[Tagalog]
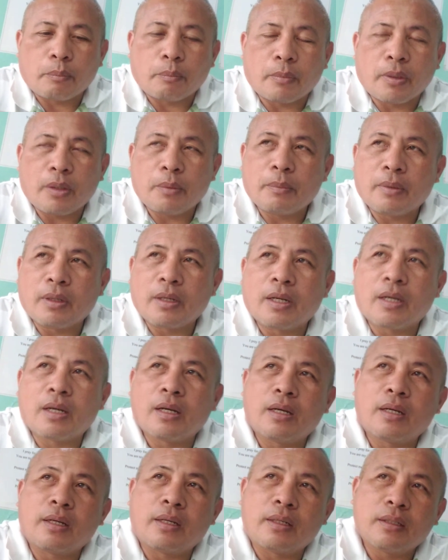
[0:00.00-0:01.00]
may
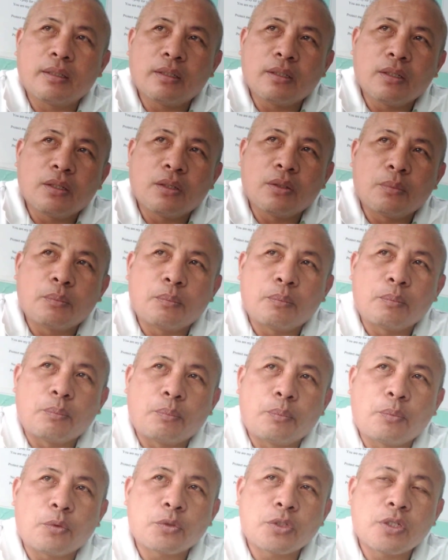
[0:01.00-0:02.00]
mga
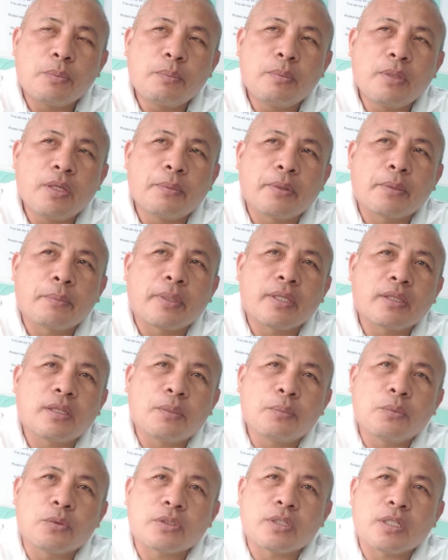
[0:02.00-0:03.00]
posible mang
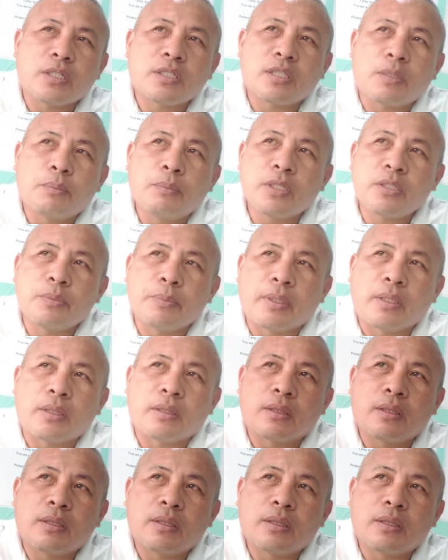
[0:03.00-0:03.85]
mahitabo sa establishment